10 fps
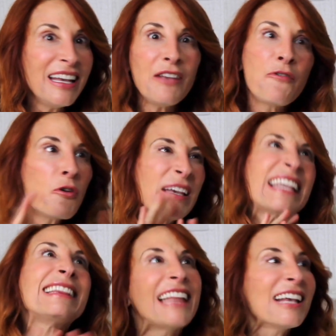y fue un
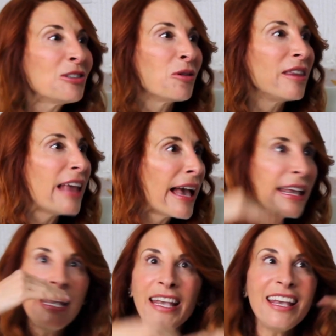hitazo y de
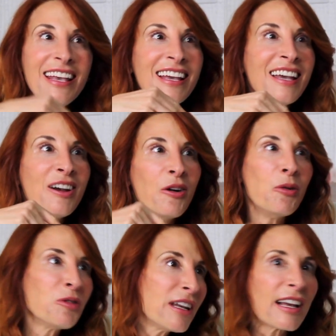ahí
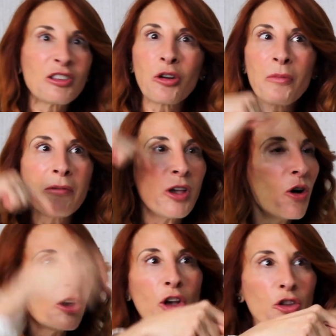un director me
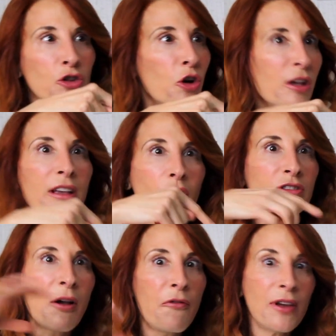vio y otro y
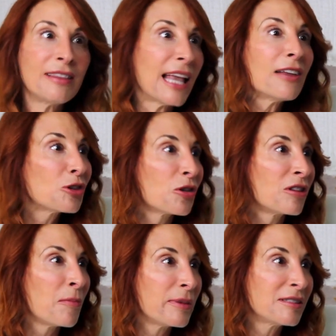o sea fue en teatro
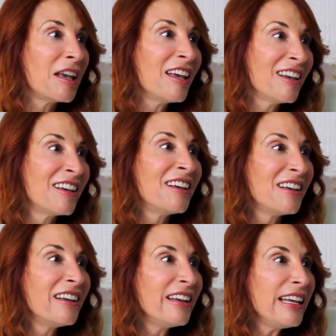donde empecé
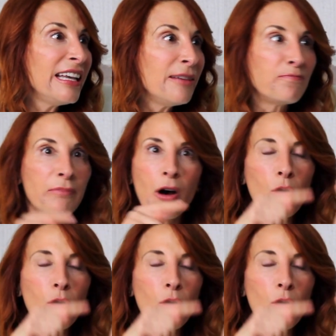y